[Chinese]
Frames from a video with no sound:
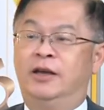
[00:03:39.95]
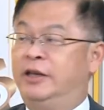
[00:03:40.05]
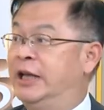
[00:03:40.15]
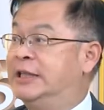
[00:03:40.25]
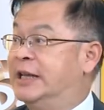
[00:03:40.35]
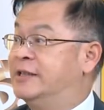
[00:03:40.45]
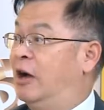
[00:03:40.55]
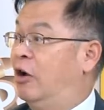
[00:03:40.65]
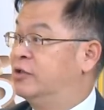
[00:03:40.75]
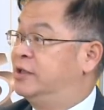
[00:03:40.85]
你可以减
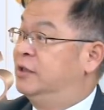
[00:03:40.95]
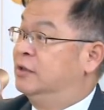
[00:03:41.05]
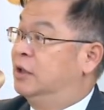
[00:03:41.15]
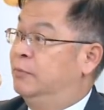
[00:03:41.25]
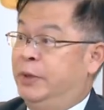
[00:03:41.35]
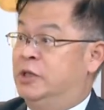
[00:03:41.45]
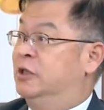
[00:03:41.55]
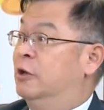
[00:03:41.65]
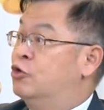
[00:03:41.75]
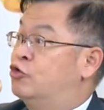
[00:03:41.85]
少老师的这个聘
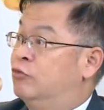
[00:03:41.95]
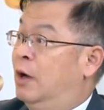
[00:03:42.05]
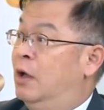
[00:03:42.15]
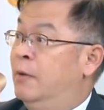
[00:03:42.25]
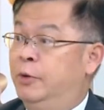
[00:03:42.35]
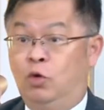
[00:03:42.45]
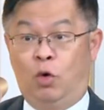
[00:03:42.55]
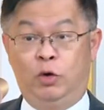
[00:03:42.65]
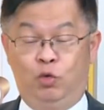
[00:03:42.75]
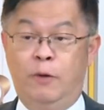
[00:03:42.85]
请人数啊。对。比如说
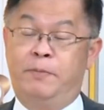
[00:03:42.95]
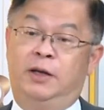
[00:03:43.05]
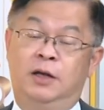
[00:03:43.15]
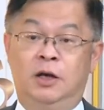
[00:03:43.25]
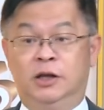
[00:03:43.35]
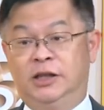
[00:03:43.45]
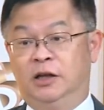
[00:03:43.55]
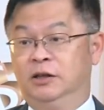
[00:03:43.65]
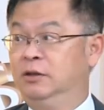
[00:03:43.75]
我原本，而且老